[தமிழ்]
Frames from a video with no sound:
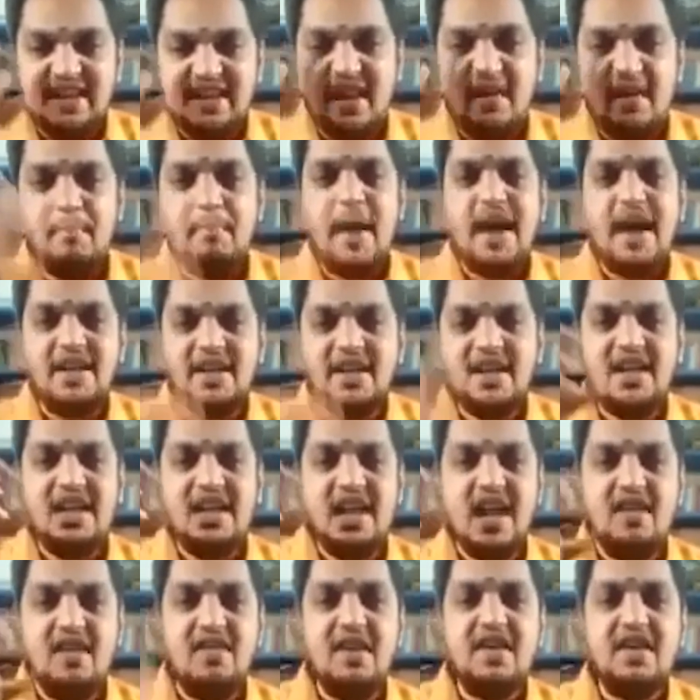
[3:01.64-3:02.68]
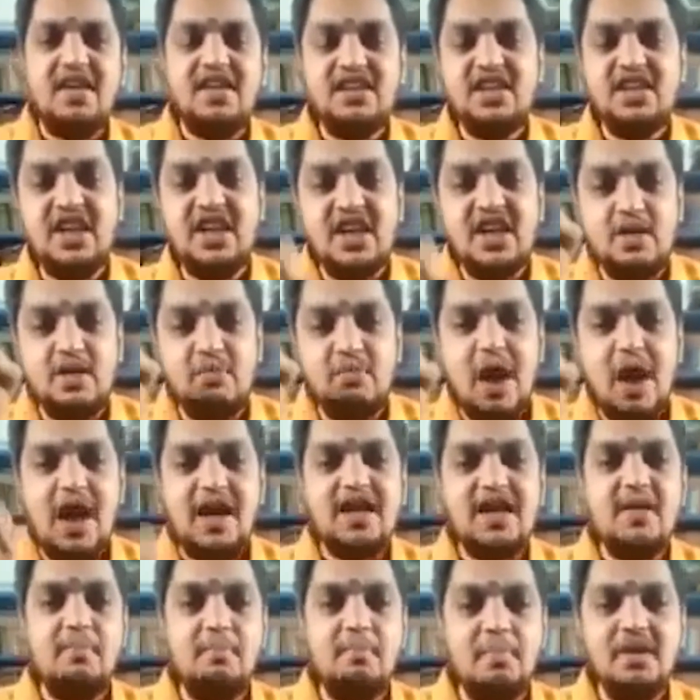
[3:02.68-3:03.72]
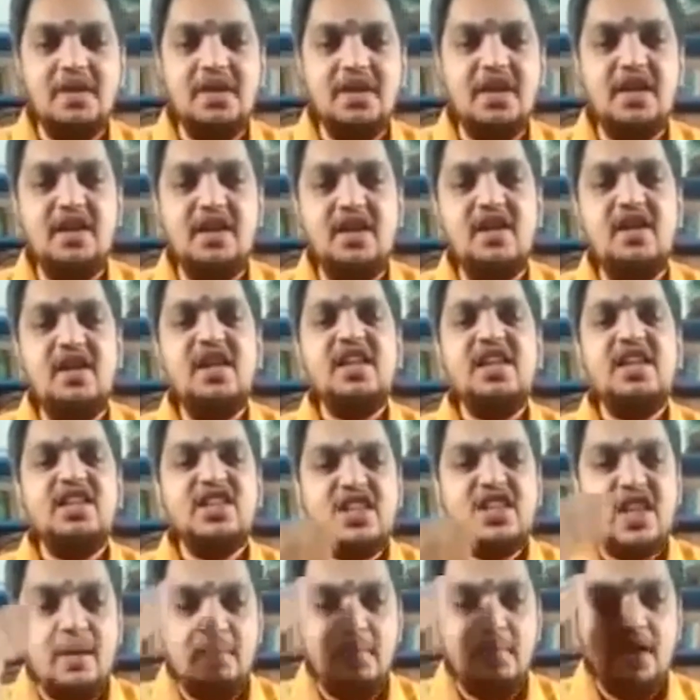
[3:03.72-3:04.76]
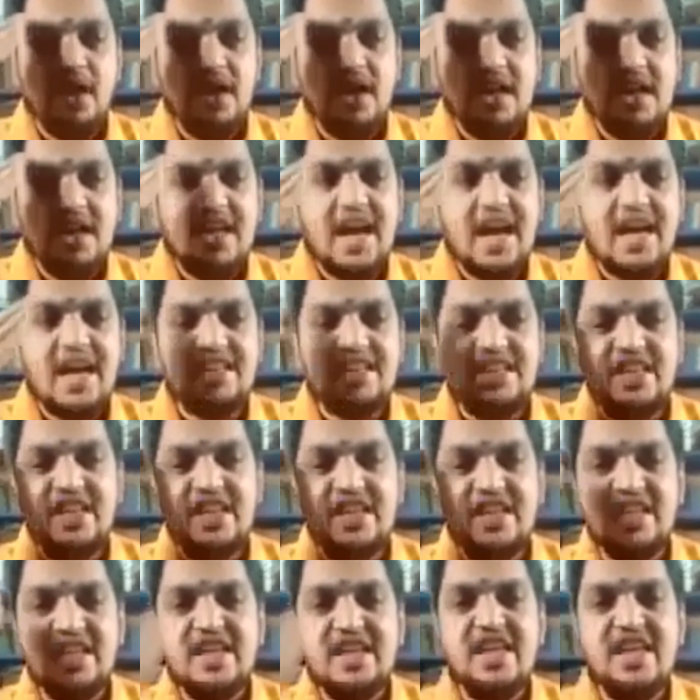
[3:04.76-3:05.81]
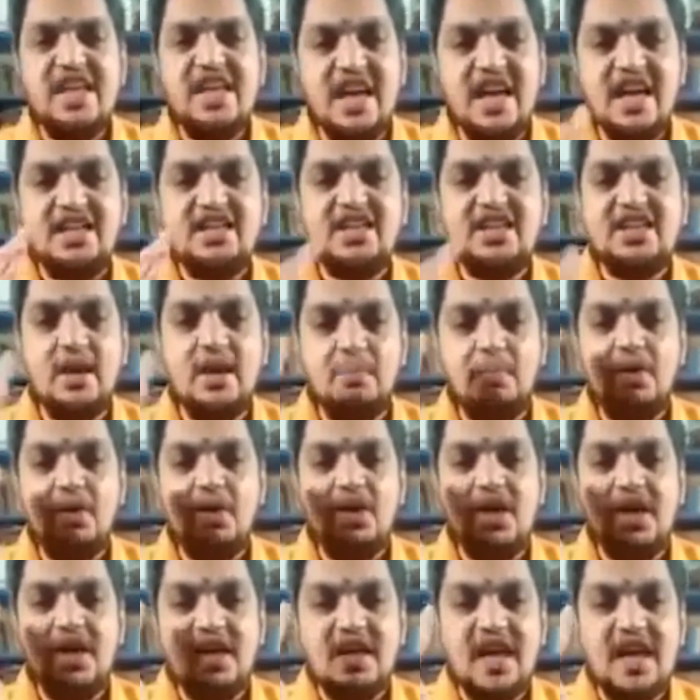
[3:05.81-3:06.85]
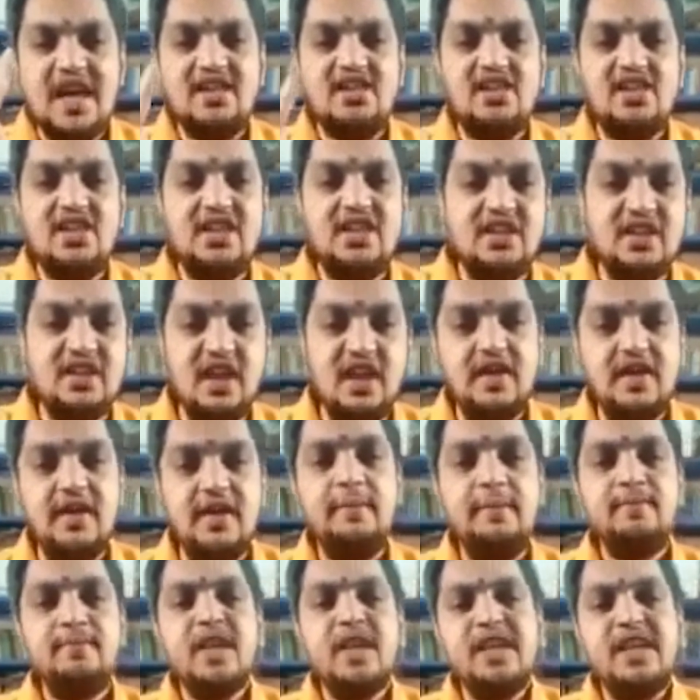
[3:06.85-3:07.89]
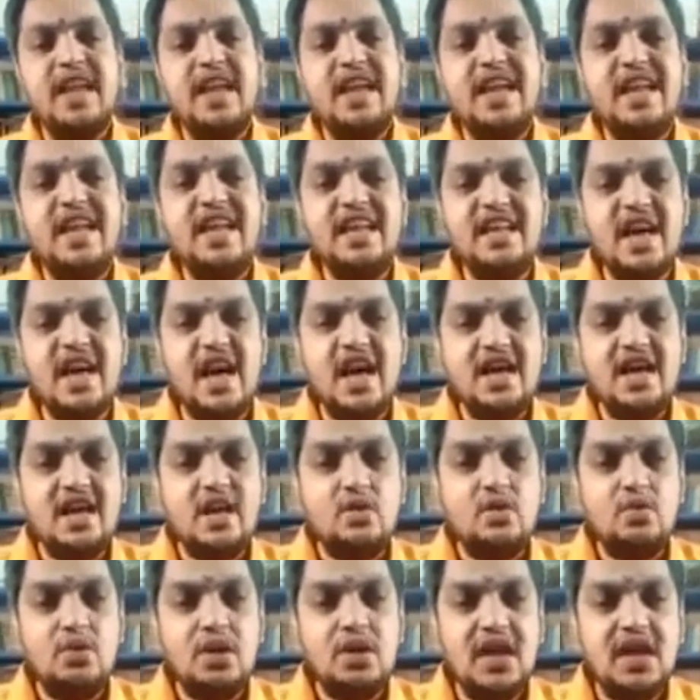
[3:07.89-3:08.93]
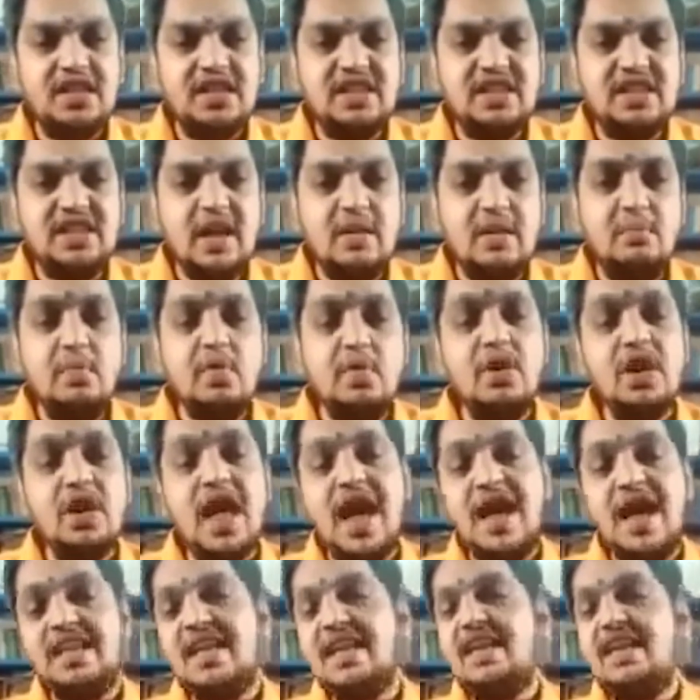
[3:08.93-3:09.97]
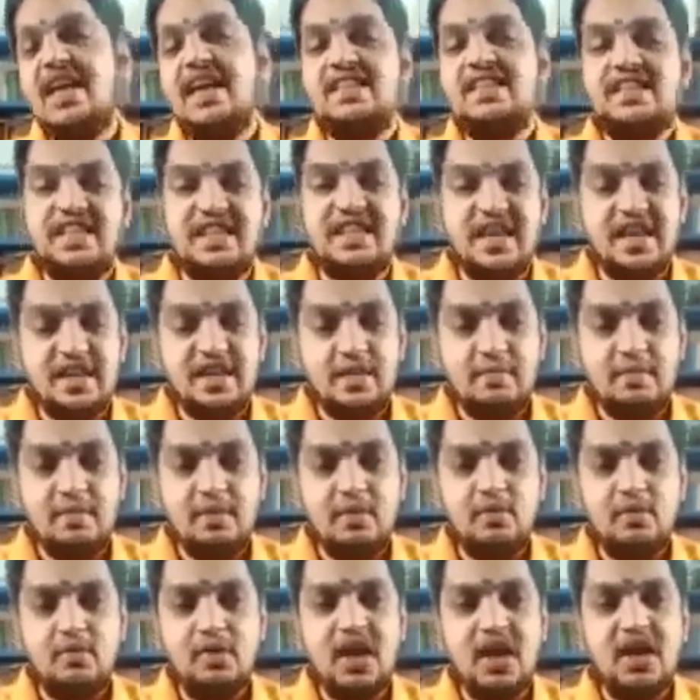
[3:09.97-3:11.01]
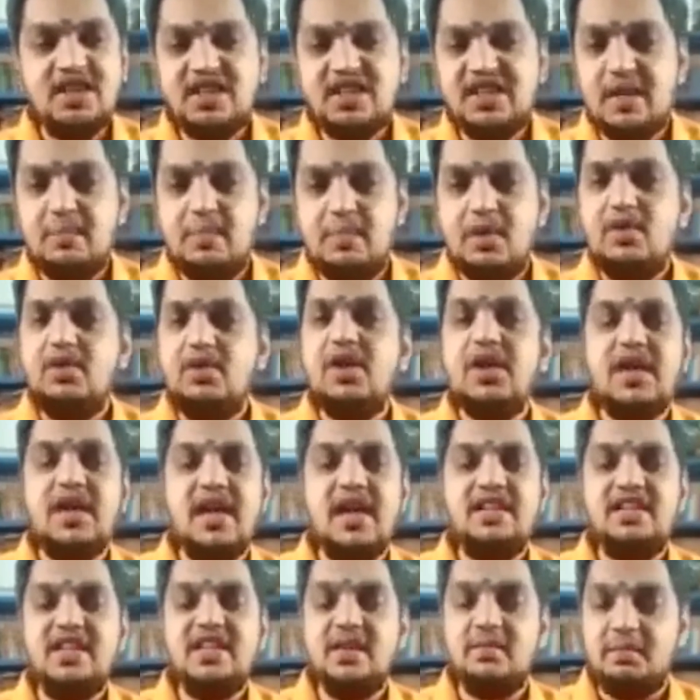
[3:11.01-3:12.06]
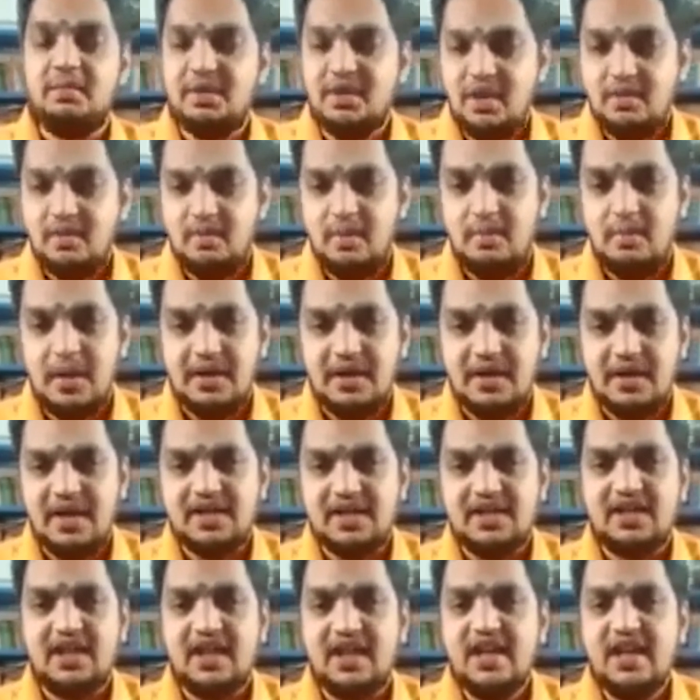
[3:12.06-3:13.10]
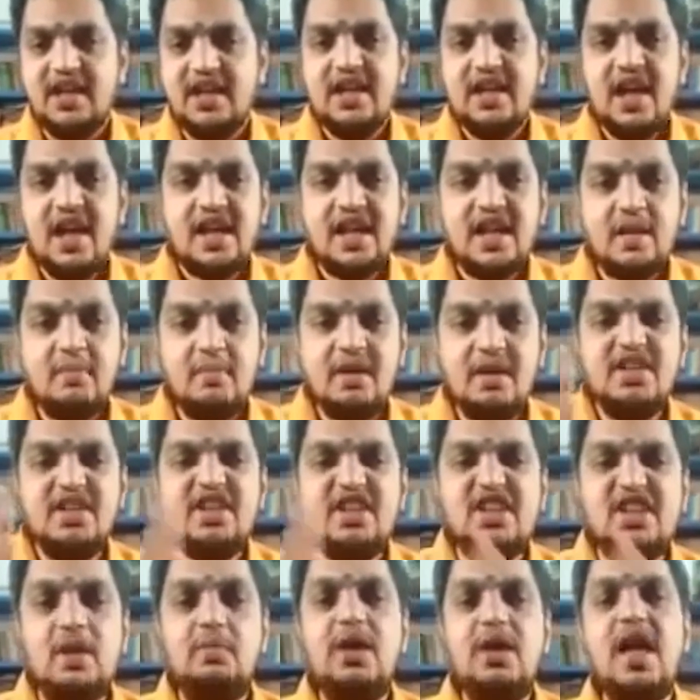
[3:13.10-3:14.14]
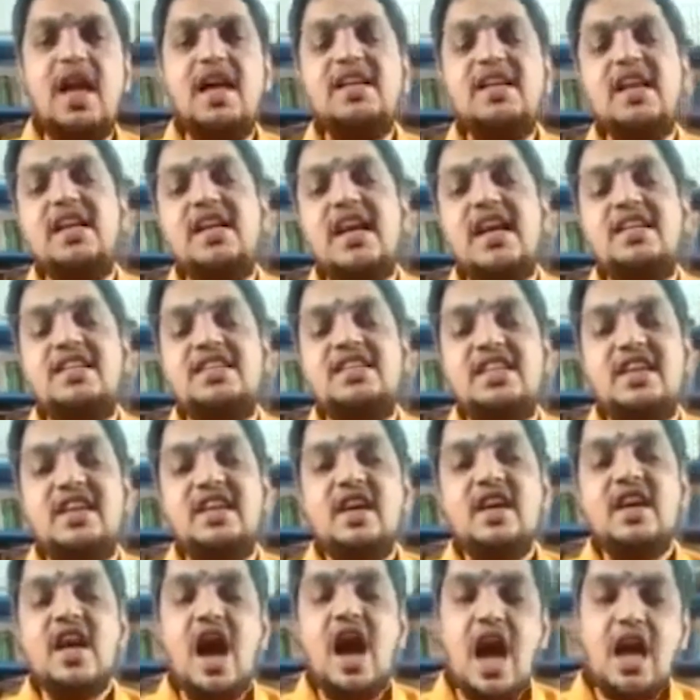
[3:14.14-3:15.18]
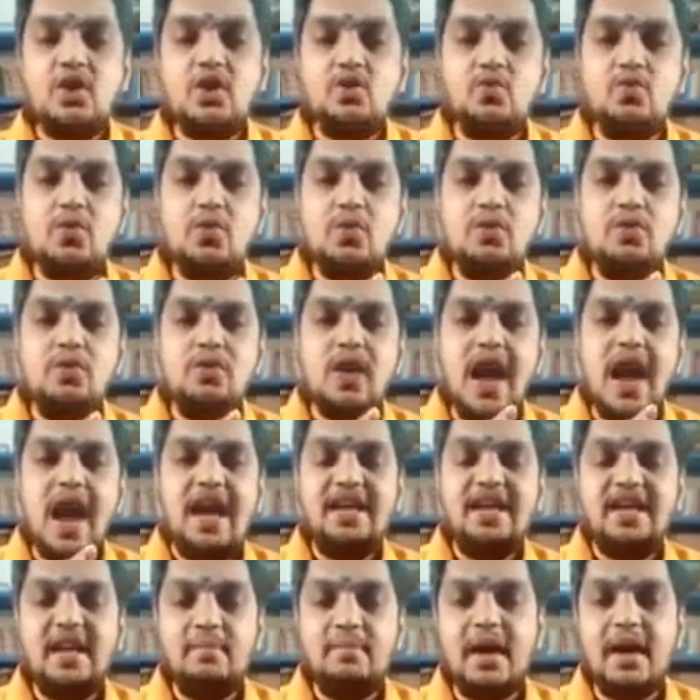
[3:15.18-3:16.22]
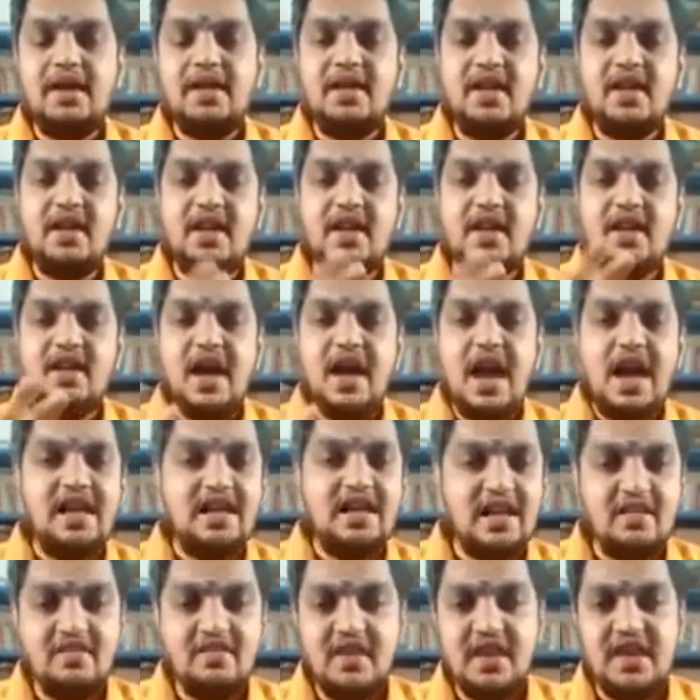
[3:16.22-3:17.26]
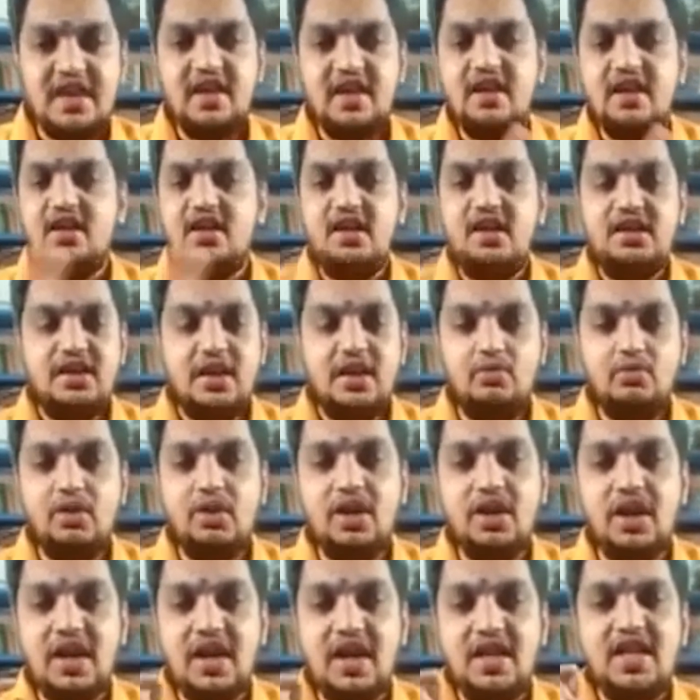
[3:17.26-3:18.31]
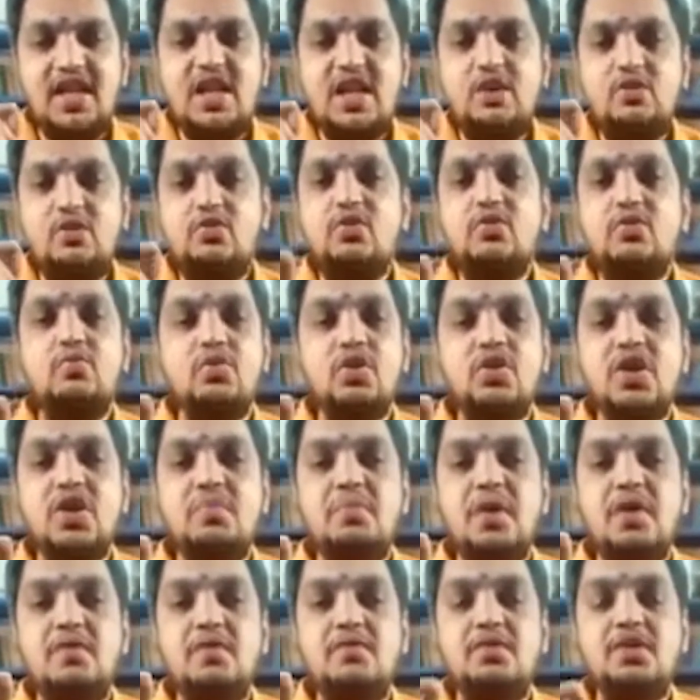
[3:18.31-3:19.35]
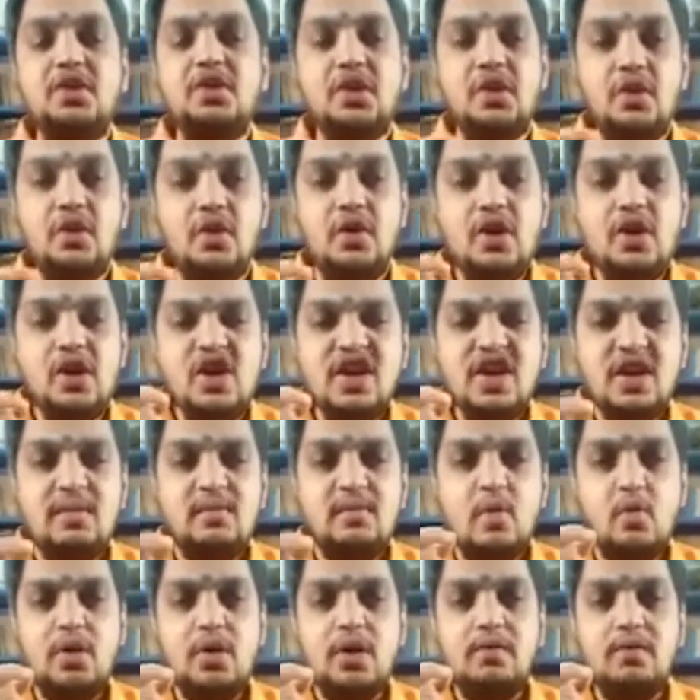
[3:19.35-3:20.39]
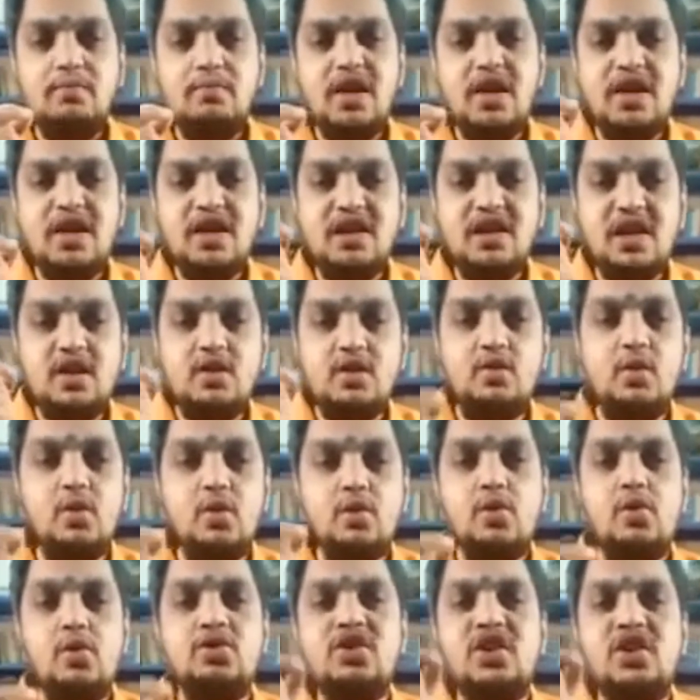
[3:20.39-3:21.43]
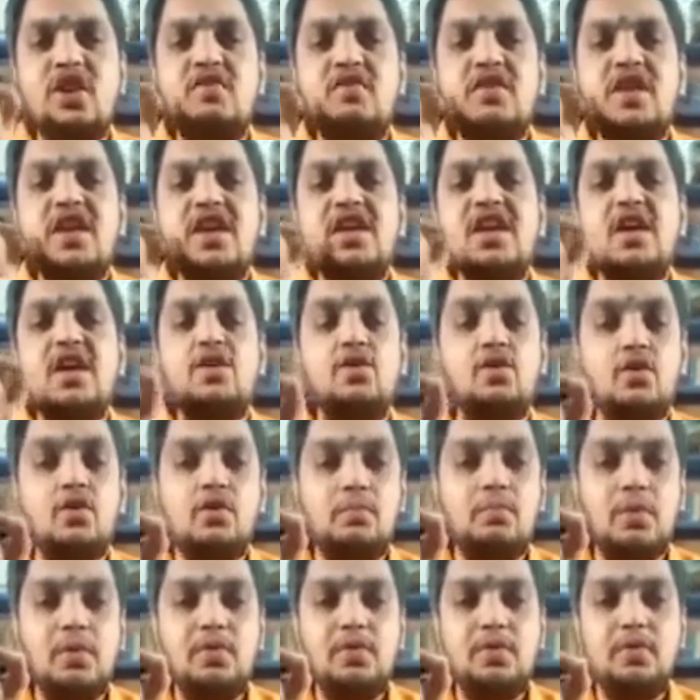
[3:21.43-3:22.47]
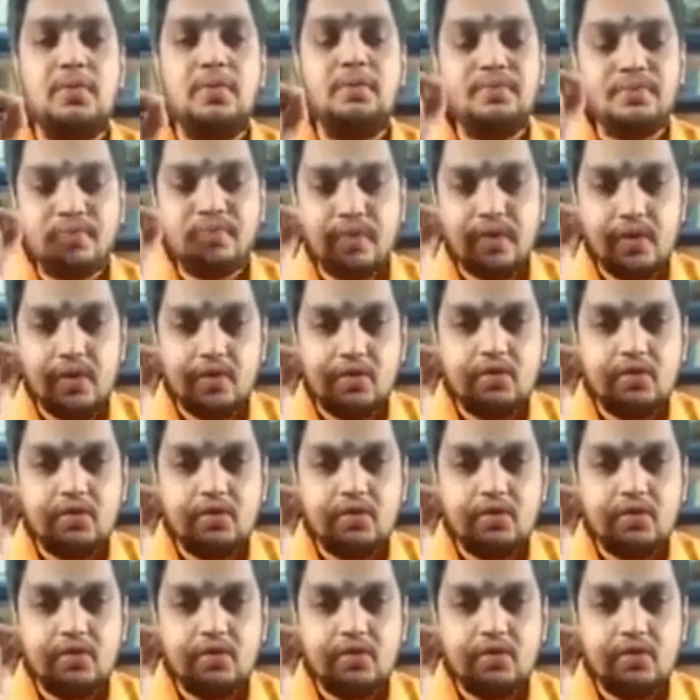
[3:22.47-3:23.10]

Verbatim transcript: கெட்ட பாக்டீரியா வைரஸ்களையும் அழிப்பதில் செபுலினிக் ஆசிடுக்கு நிகர் செபுலினிக் ஆசிடு தான் நெல்லிக்காயில் உள்ள செபுலாகிக் ஆசிட் என்ன பண்ணுவோம்னா செபுலினிக் ஆசிடை பற்றி நம்ம பார்த்தாச்சு அதே மாதிரி செபுலாகிக் ஆசிட் அதுவும் ஆன்டி பாக்டீரியல் ஆன்டி வைரல் அதில் டவுட் கிடையாது இன்னொரு முக்கியமான விஷயம் நம்ம உடம்புல இருக்கிற குளுக்கோஸ் லெவலை கண்ட்ரோல் பண்ணும்